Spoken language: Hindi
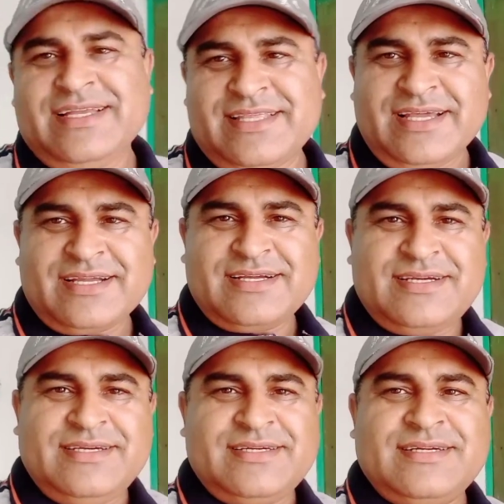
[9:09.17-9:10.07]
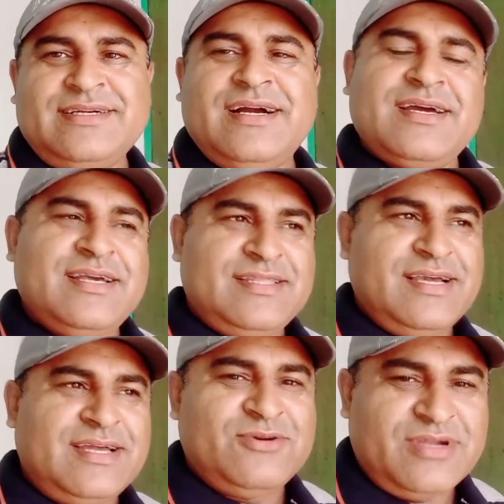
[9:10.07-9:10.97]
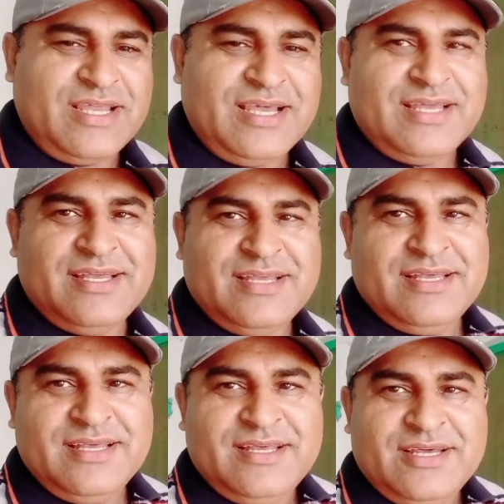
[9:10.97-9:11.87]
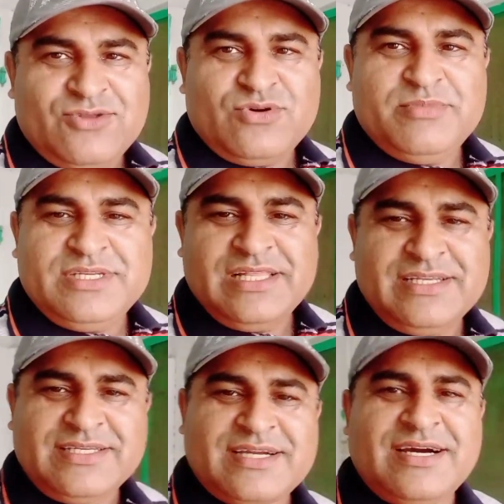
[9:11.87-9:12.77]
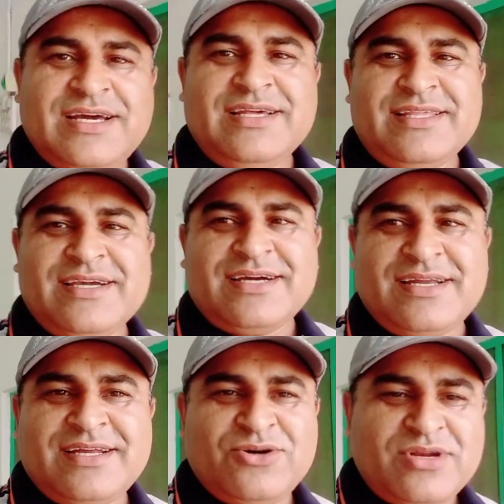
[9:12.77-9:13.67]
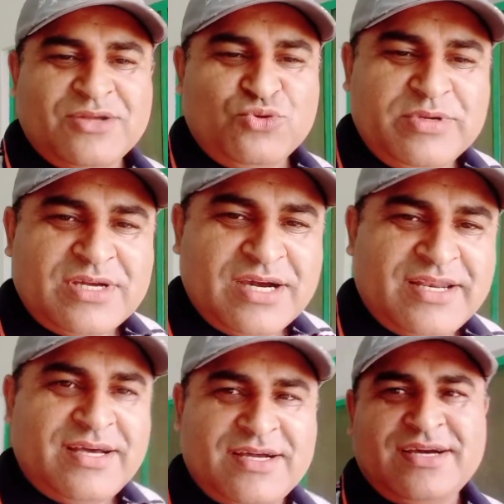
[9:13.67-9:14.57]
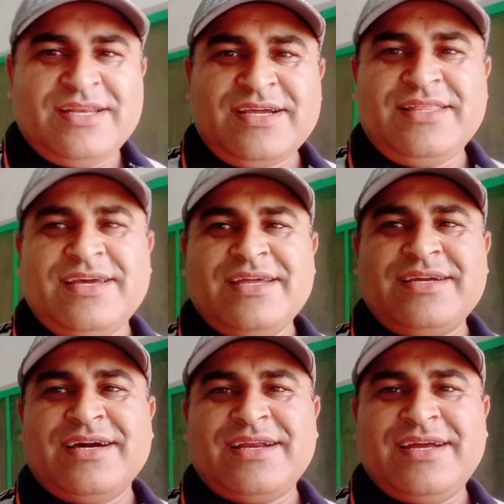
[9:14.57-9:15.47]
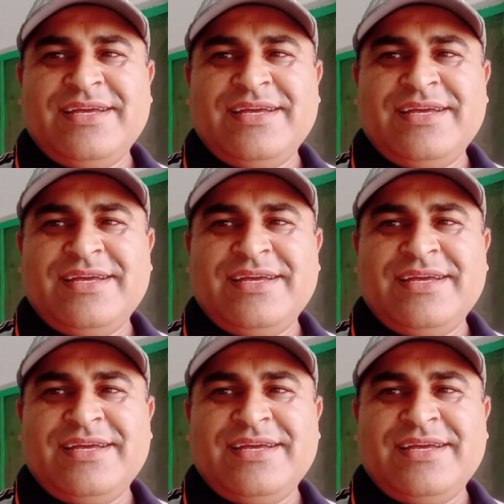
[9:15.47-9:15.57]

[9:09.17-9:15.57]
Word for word: आई थिंक खाना तैयार हो गया है तो अभी जल्दी से खा लेते हैं खाना और हदू भी खाना खाने की तैयारी कर रहा